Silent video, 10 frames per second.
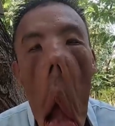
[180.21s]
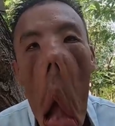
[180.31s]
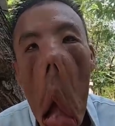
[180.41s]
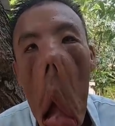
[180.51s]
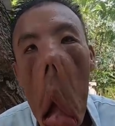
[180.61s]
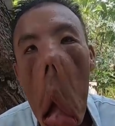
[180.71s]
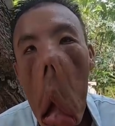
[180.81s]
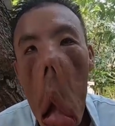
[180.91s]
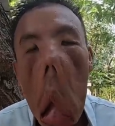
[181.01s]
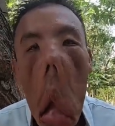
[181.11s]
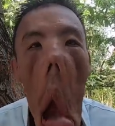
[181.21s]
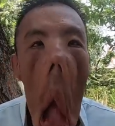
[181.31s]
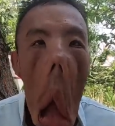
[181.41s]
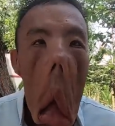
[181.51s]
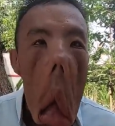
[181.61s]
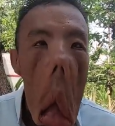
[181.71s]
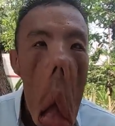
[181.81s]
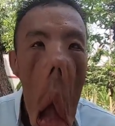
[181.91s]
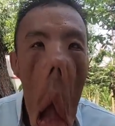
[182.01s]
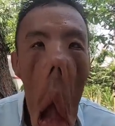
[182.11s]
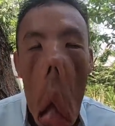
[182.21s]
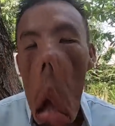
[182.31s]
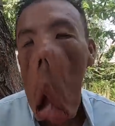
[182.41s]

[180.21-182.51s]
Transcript: mà đi bác sĩ hòa mà hết